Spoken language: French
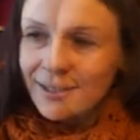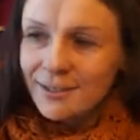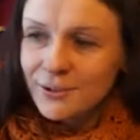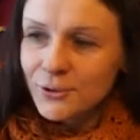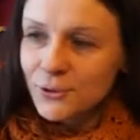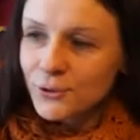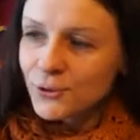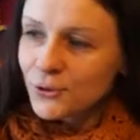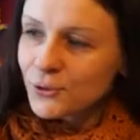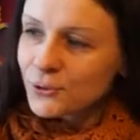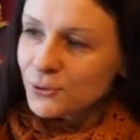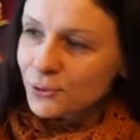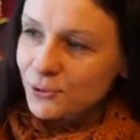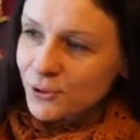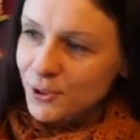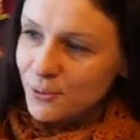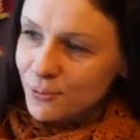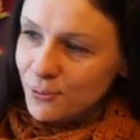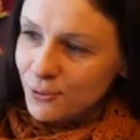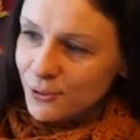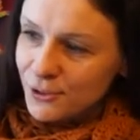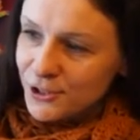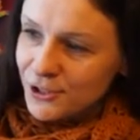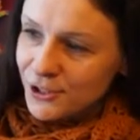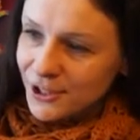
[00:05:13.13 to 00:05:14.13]
Donc au tout
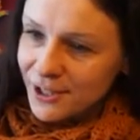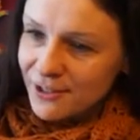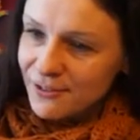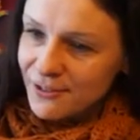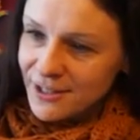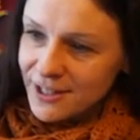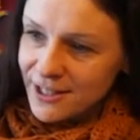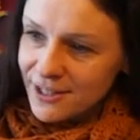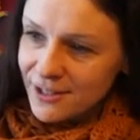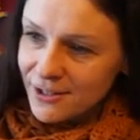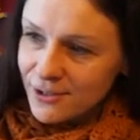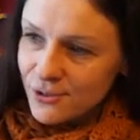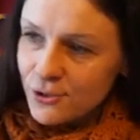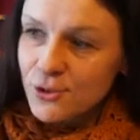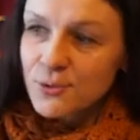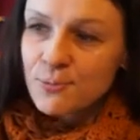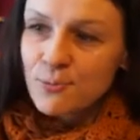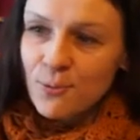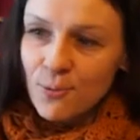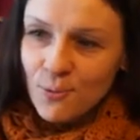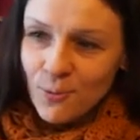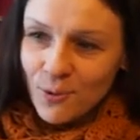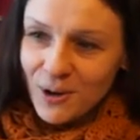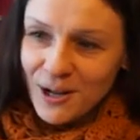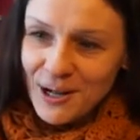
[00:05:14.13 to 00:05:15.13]
début, je travaillais juste
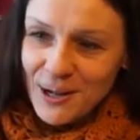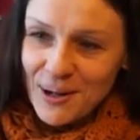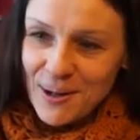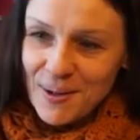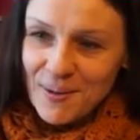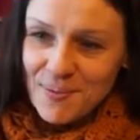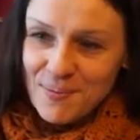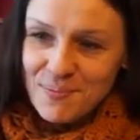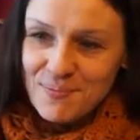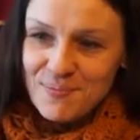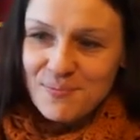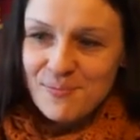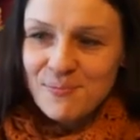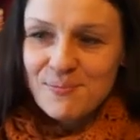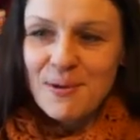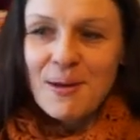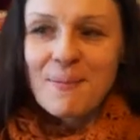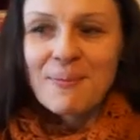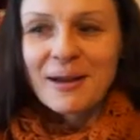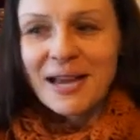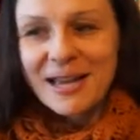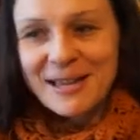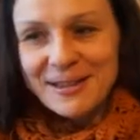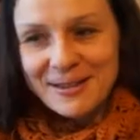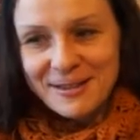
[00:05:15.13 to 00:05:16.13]
pour moi,
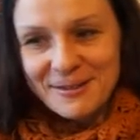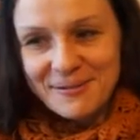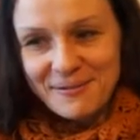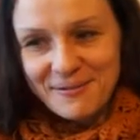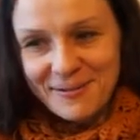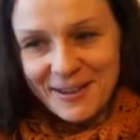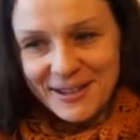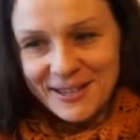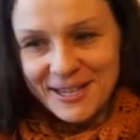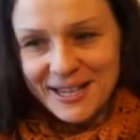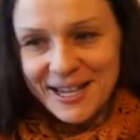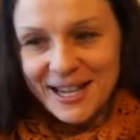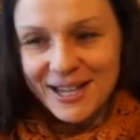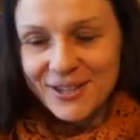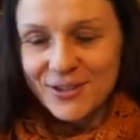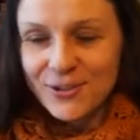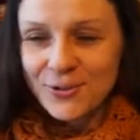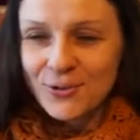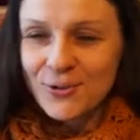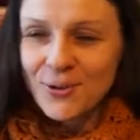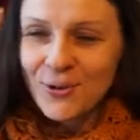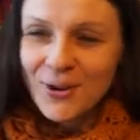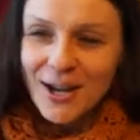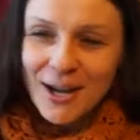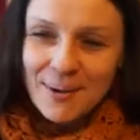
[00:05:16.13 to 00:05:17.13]
après faire des
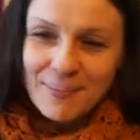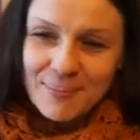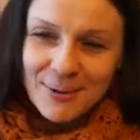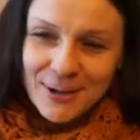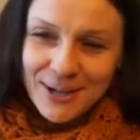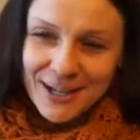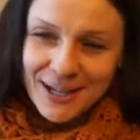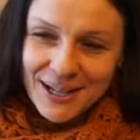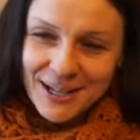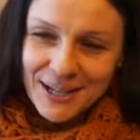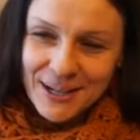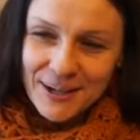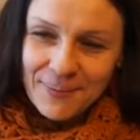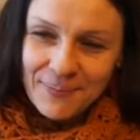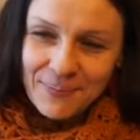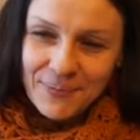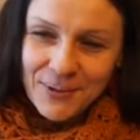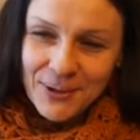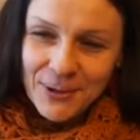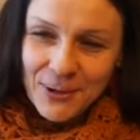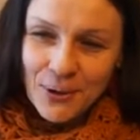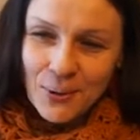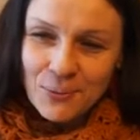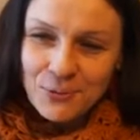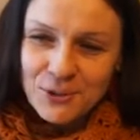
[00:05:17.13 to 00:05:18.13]
cadeaux, et après,
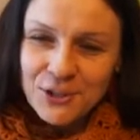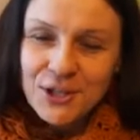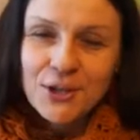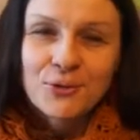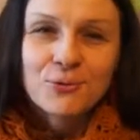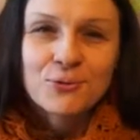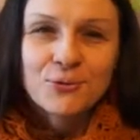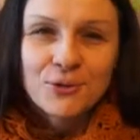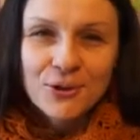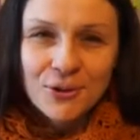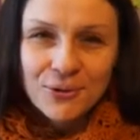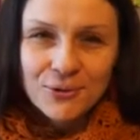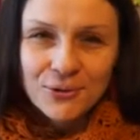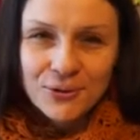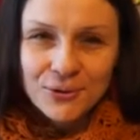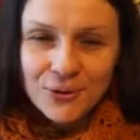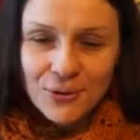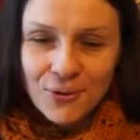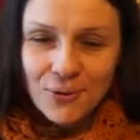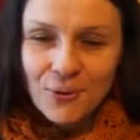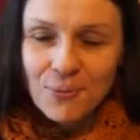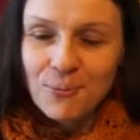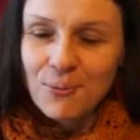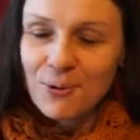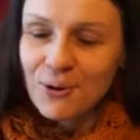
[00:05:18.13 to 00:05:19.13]
comme j'étais étudiante
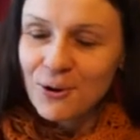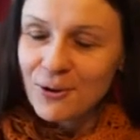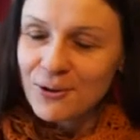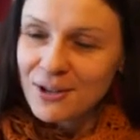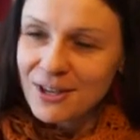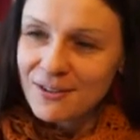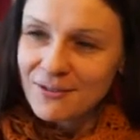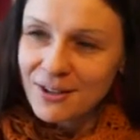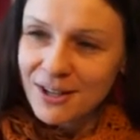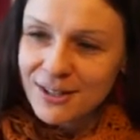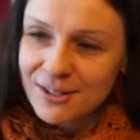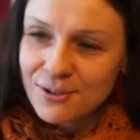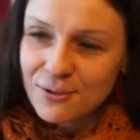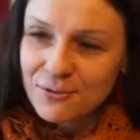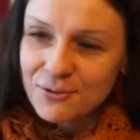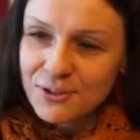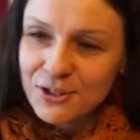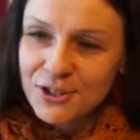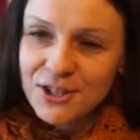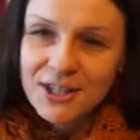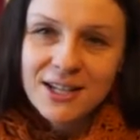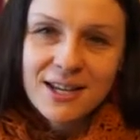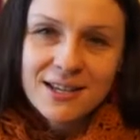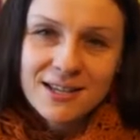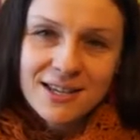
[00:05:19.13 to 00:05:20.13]
en Pologne, à Varsovie,
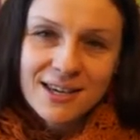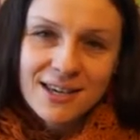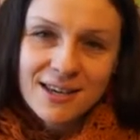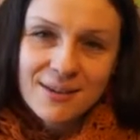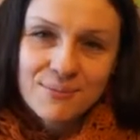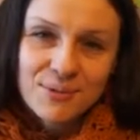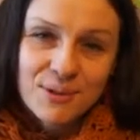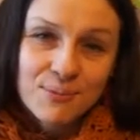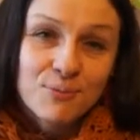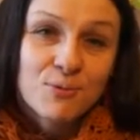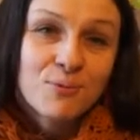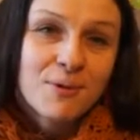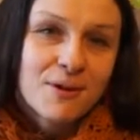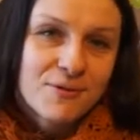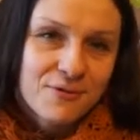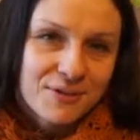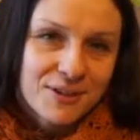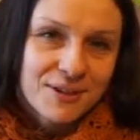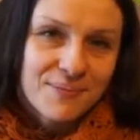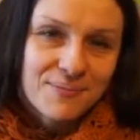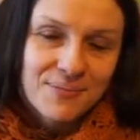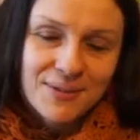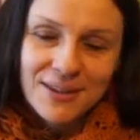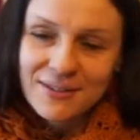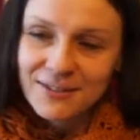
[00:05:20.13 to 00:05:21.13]
j'ai gagné un petit peu ma
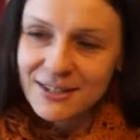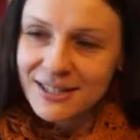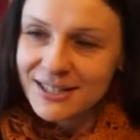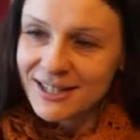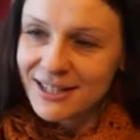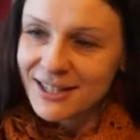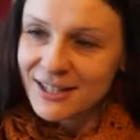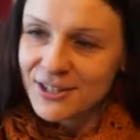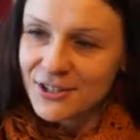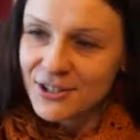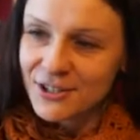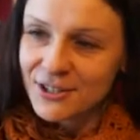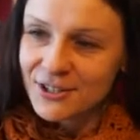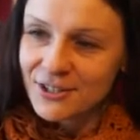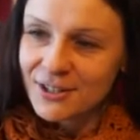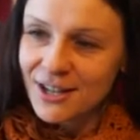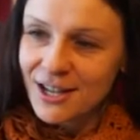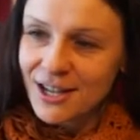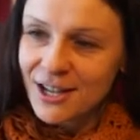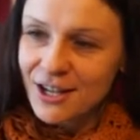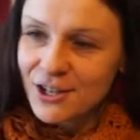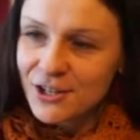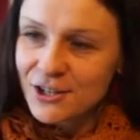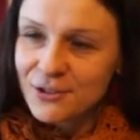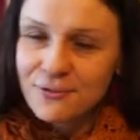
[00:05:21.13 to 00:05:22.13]
vie avec ça.
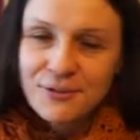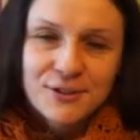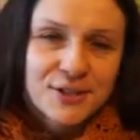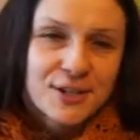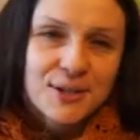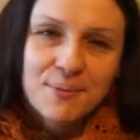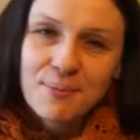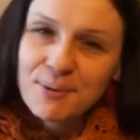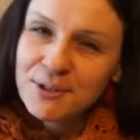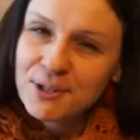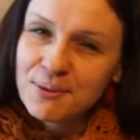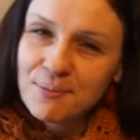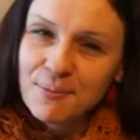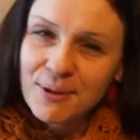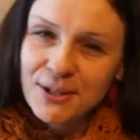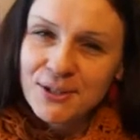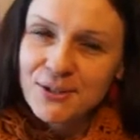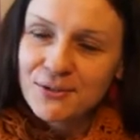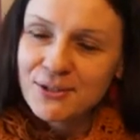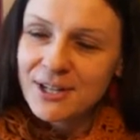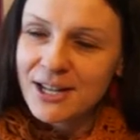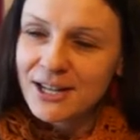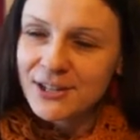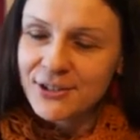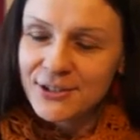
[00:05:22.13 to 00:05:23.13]
Je, faisais des petits
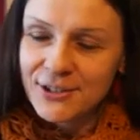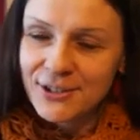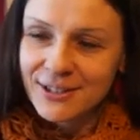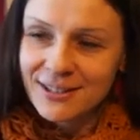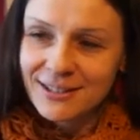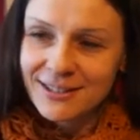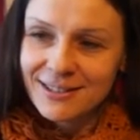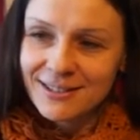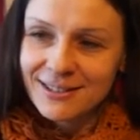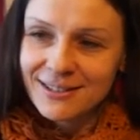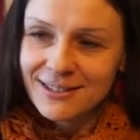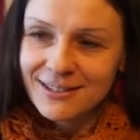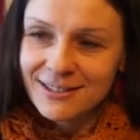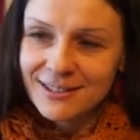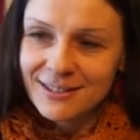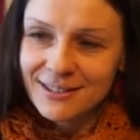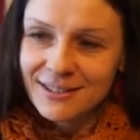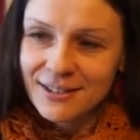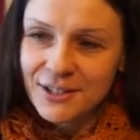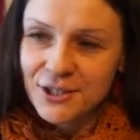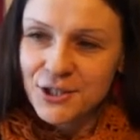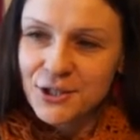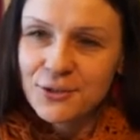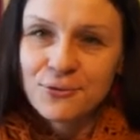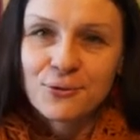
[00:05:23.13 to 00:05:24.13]
personnages euh,
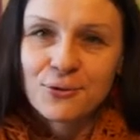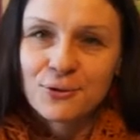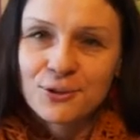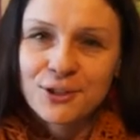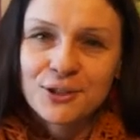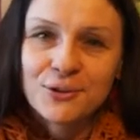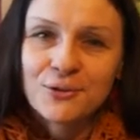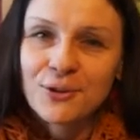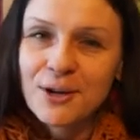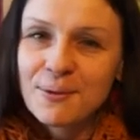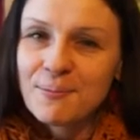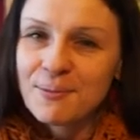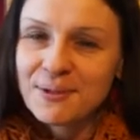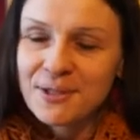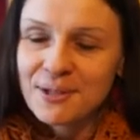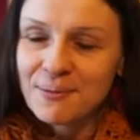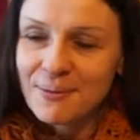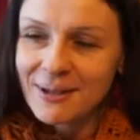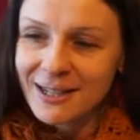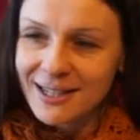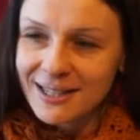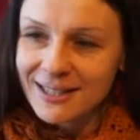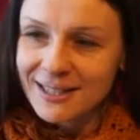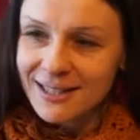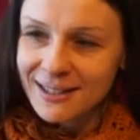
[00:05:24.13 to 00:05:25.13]
que je vendais dans le petit
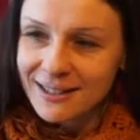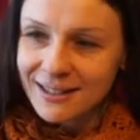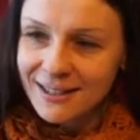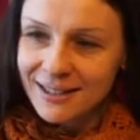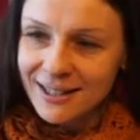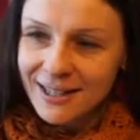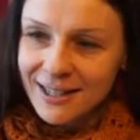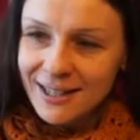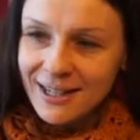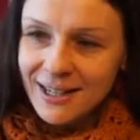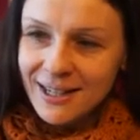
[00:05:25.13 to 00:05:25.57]
magasin.